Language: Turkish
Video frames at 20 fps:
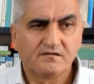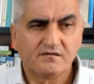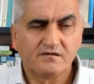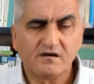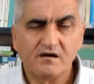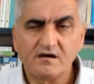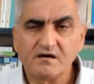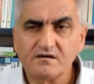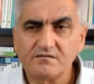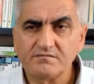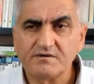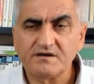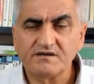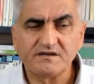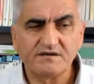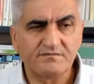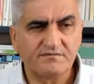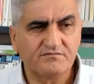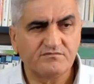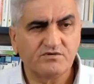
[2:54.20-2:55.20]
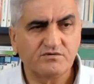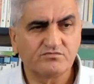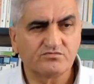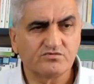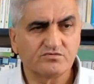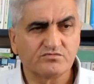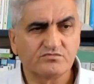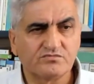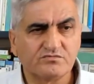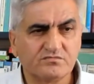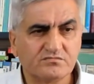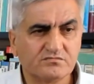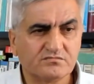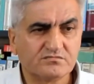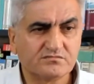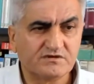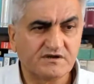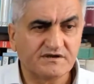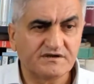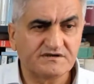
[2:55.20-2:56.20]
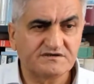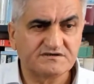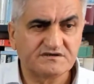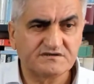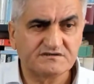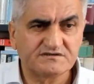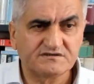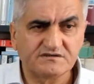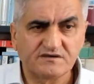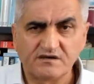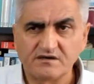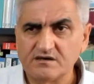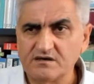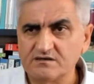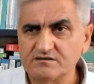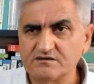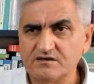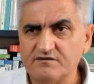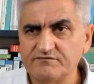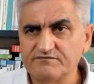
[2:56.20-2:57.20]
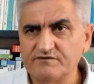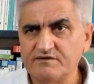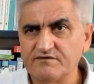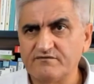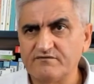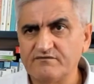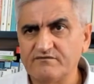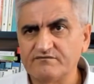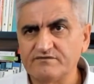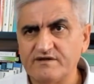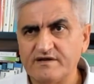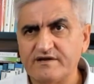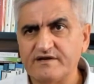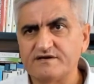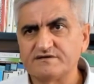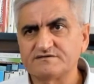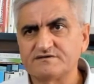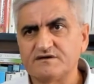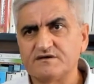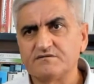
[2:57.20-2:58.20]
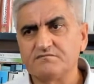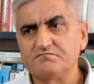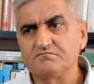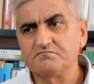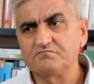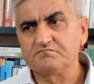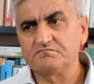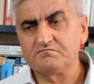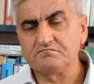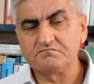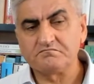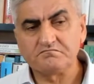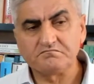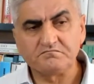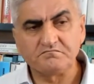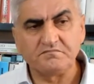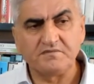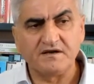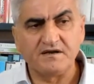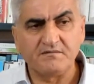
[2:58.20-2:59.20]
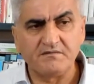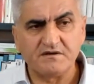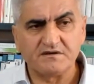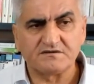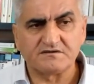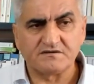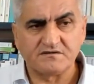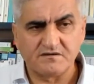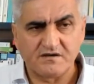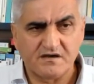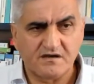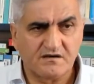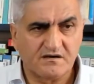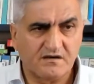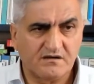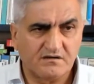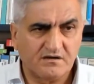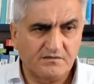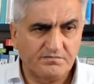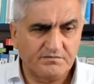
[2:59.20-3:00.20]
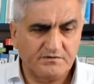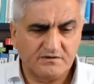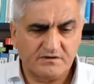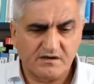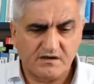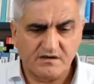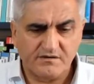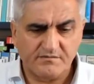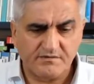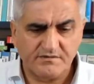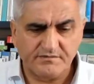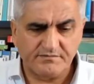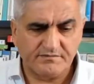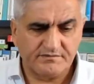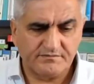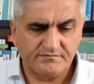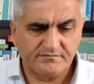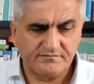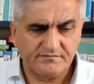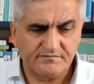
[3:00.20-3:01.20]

yani ben de bilmiyorum durumu. Deneyeceğiz yani 6 hafta denersem bilemezdin yani Allah bilir yani ne bileyim,